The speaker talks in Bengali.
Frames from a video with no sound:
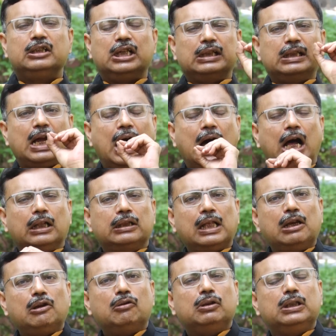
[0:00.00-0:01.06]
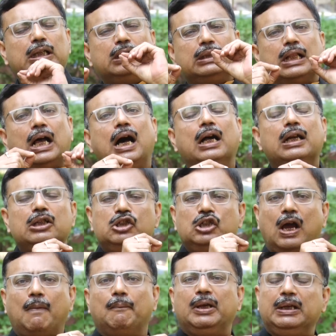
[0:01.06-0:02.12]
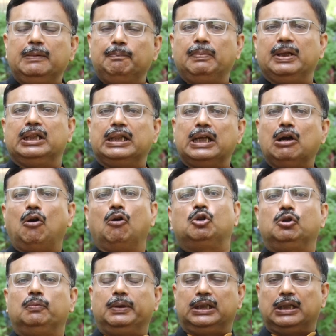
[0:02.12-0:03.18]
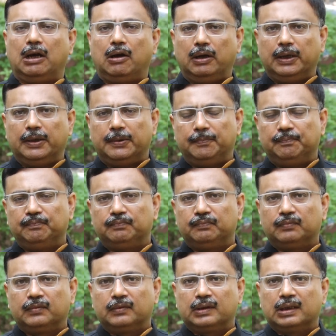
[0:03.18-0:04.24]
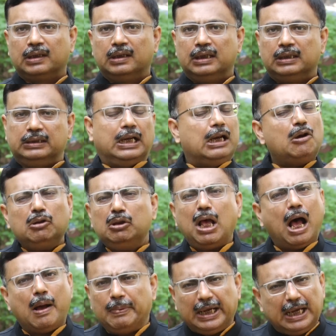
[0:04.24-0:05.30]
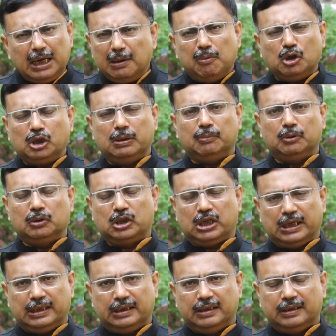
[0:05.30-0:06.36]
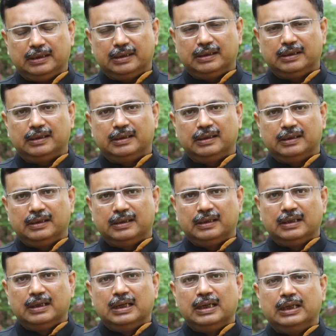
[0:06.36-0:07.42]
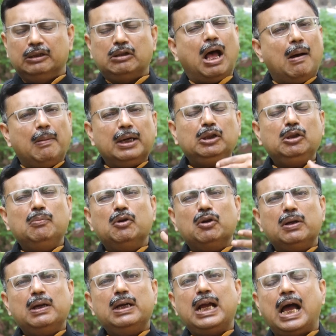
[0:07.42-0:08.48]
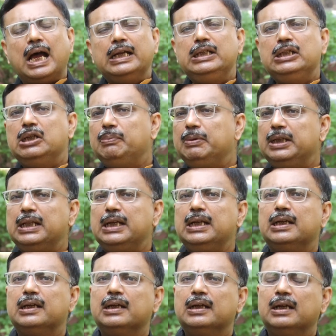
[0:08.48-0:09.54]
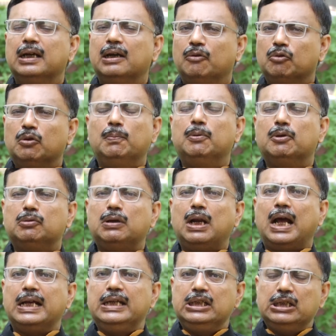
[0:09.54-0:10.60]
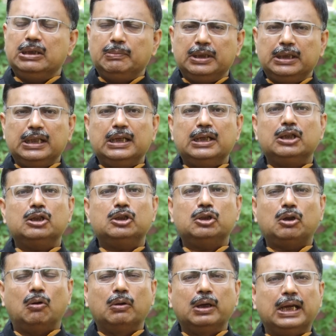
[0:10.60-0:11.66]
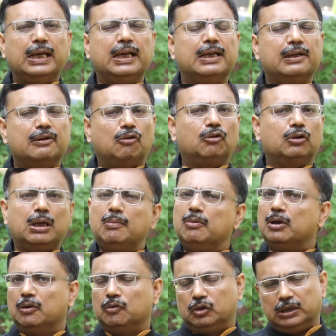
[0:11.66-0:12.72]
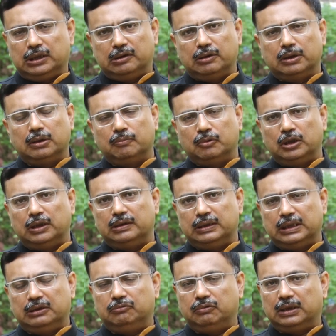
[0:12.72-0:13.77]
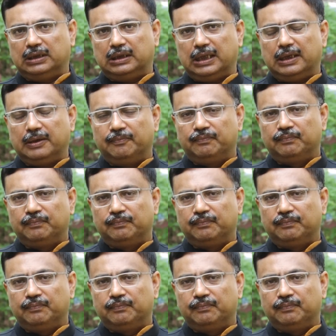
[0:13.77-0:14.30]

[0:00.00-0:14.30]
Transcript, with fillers: যাতে আদালতে তার জামিন পেতে অসুবিধা হয় তারা হয়তো আবেগের বসে বলছেন কিন্তু আমার তো মনে হয় আইনজীবীদের অনুব্রতর আইনজীবীদের সঙ্গে কথা বলা উচিত তৃণমূলের নেতৃত্বের